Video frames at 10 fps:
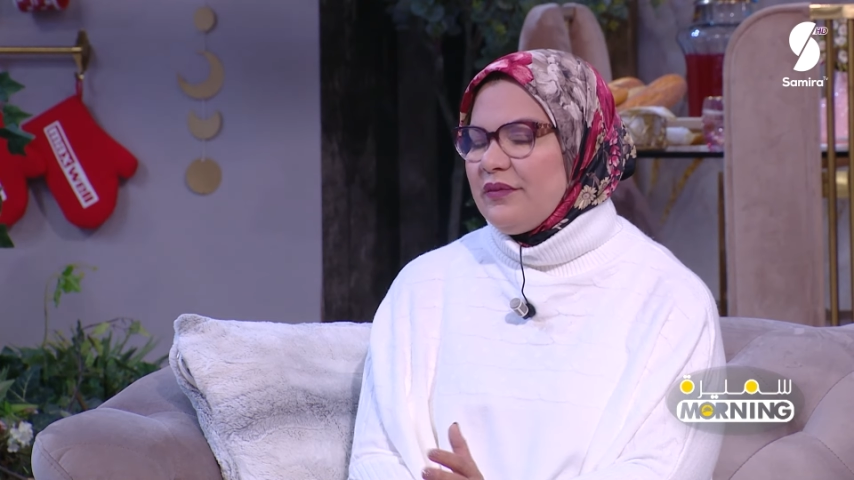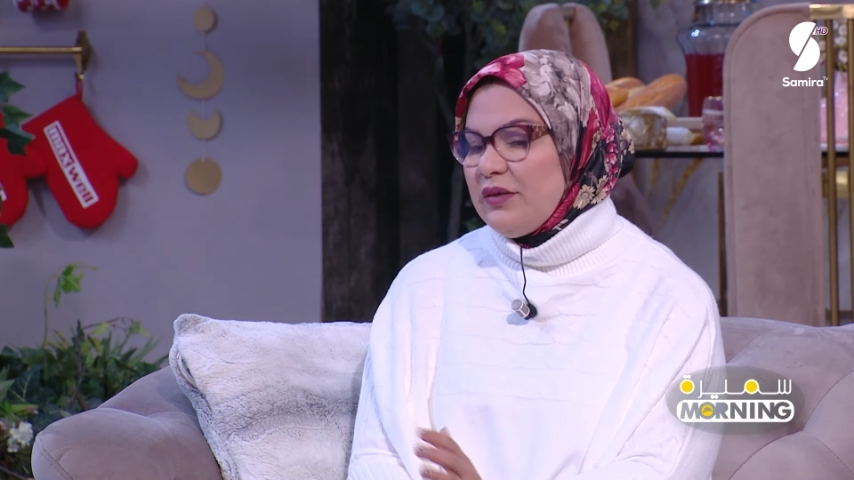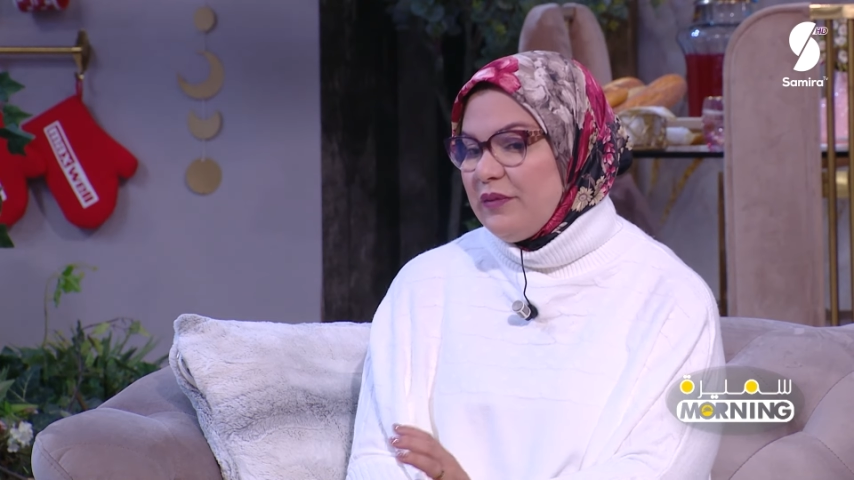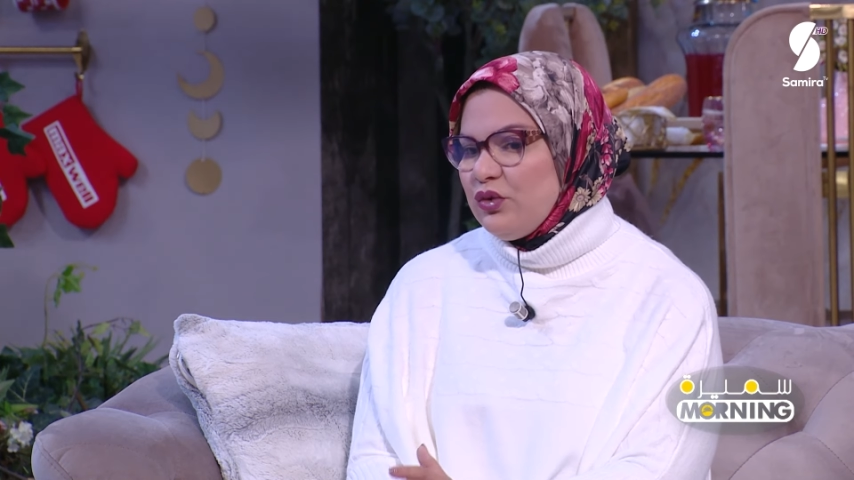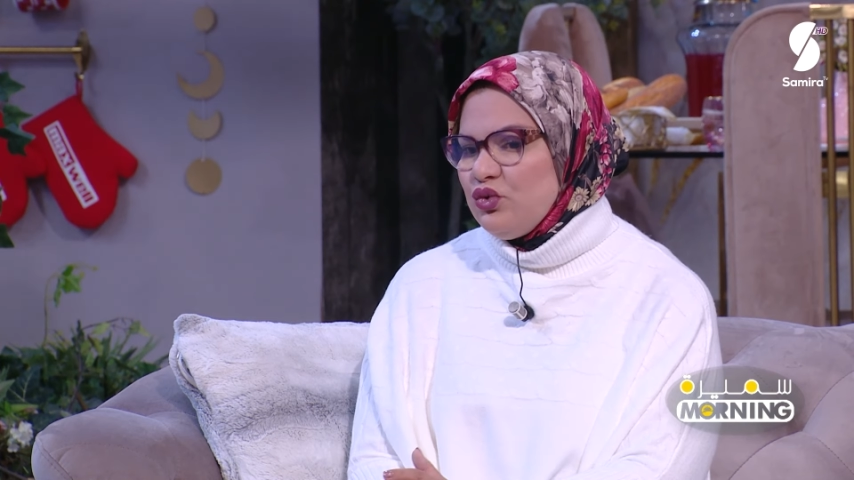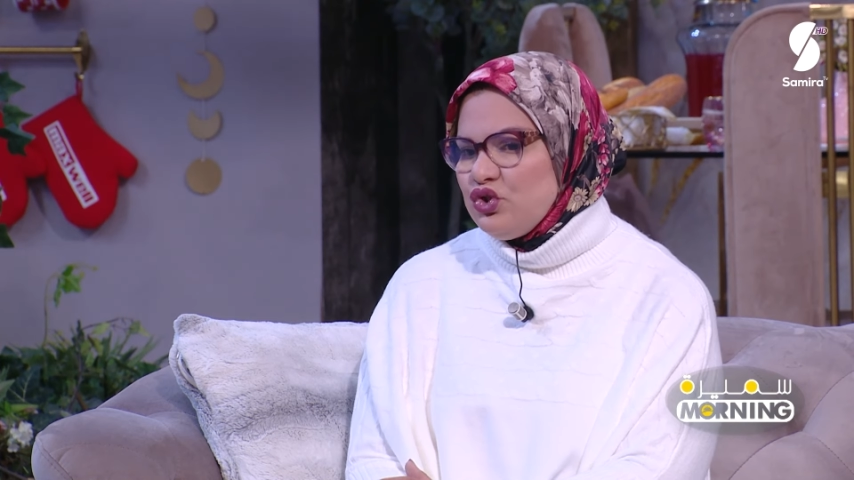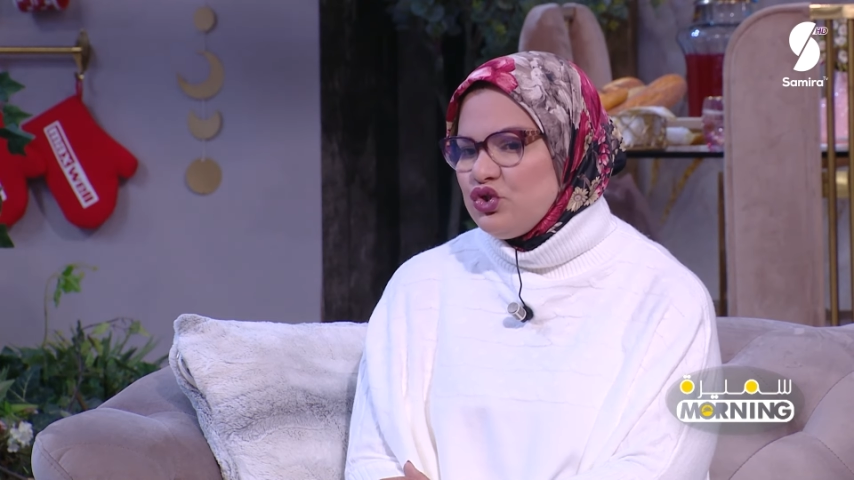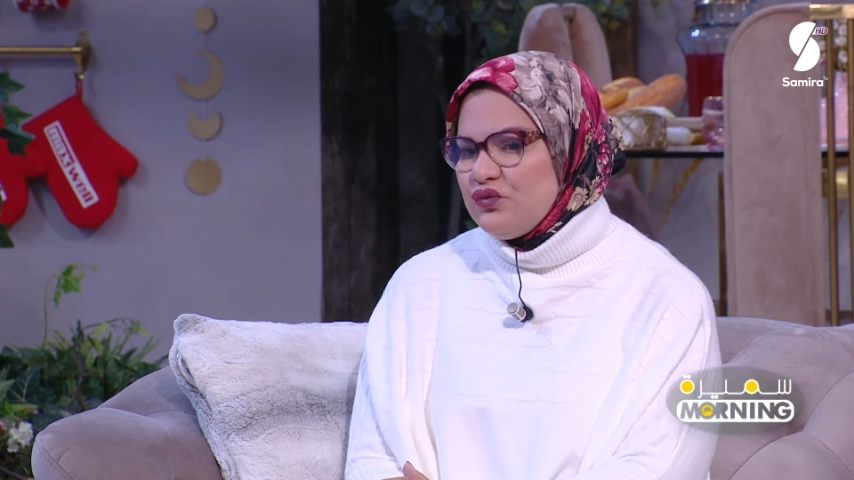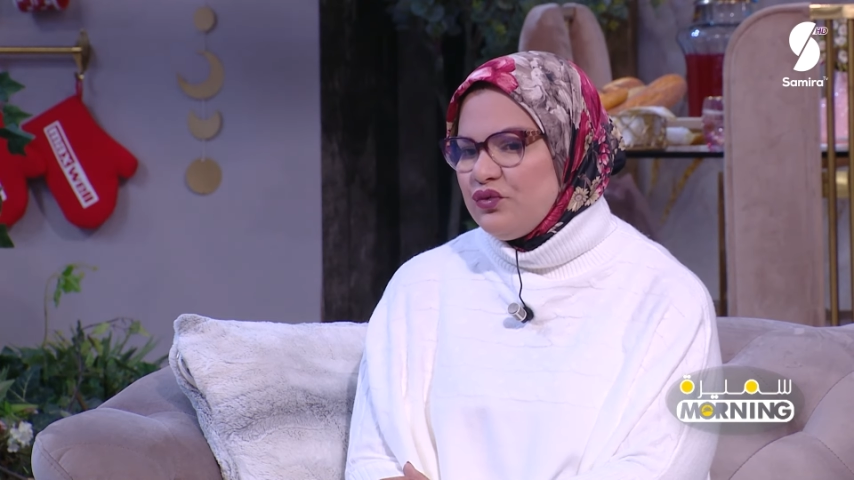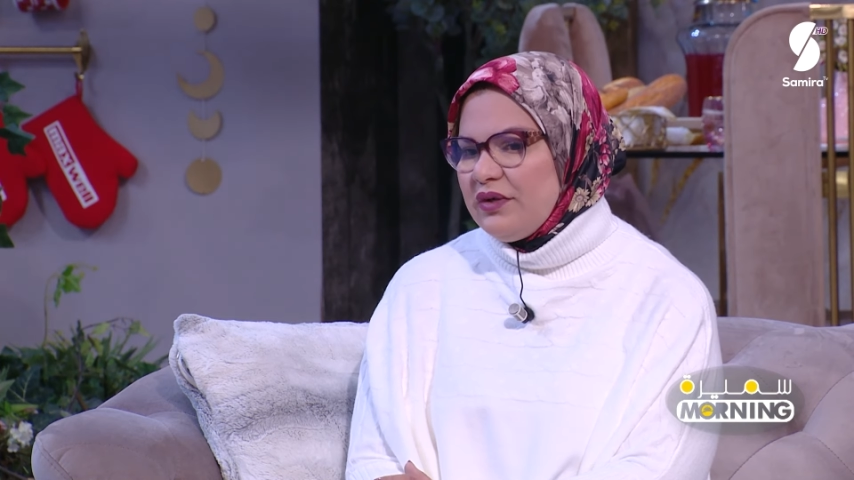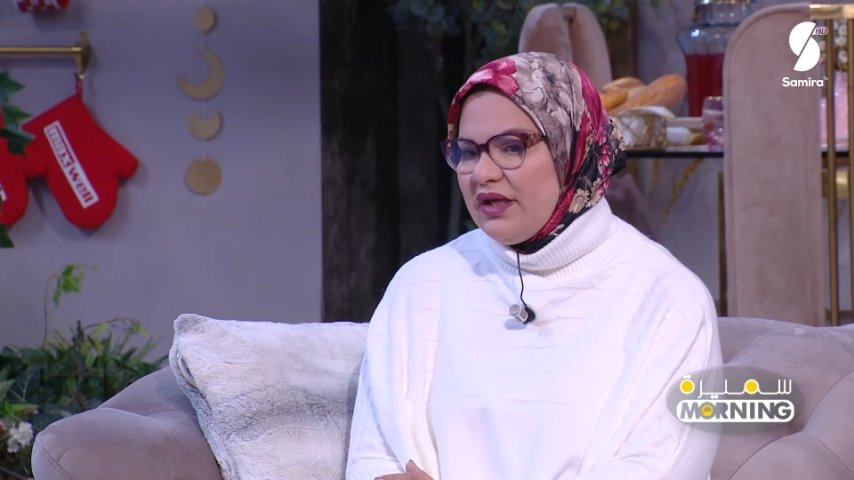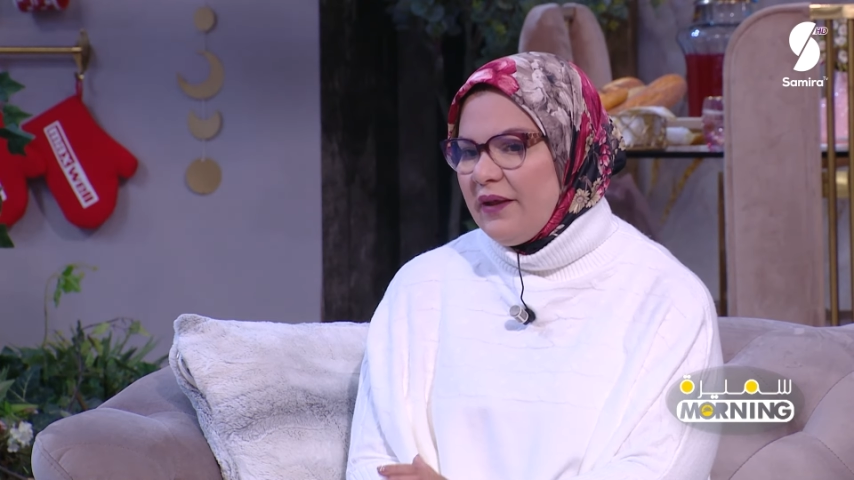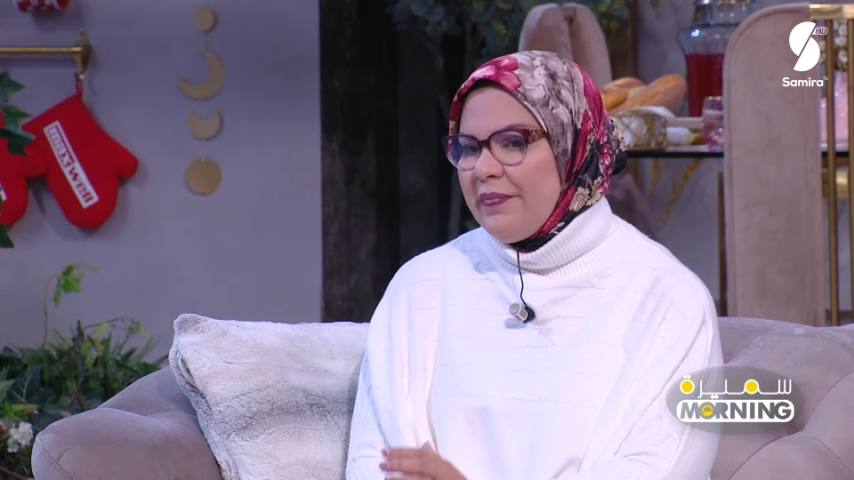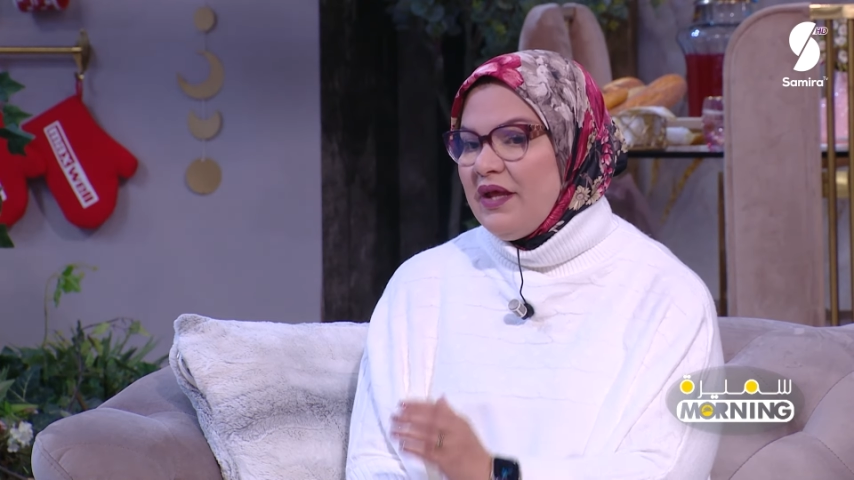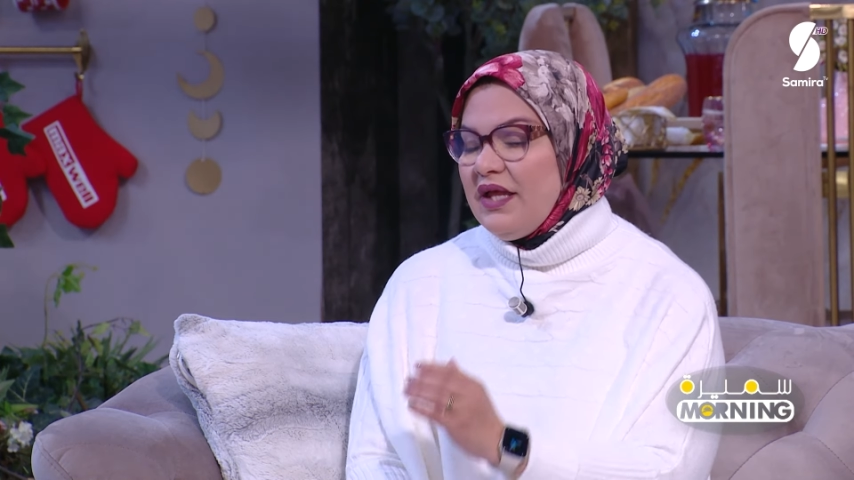ما يكونوش يشوفوا مليح
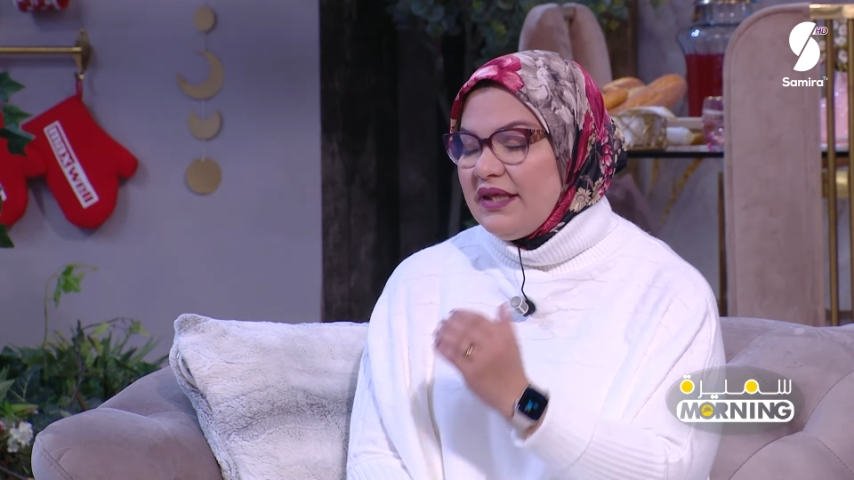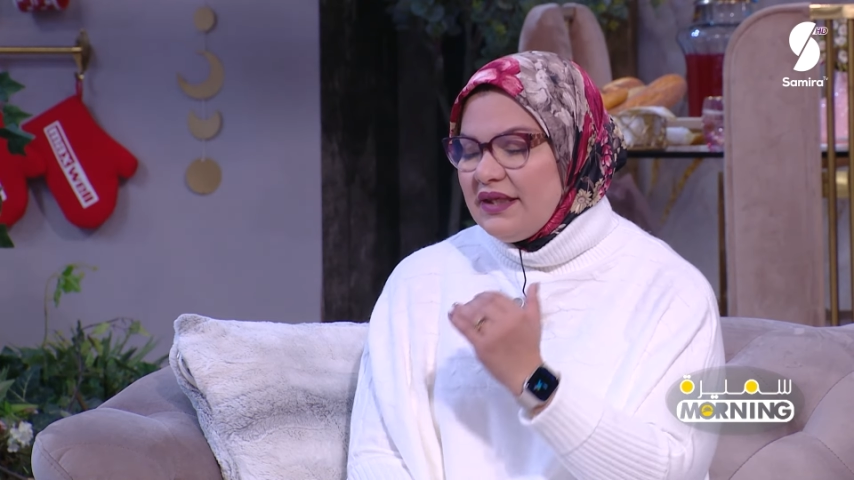كي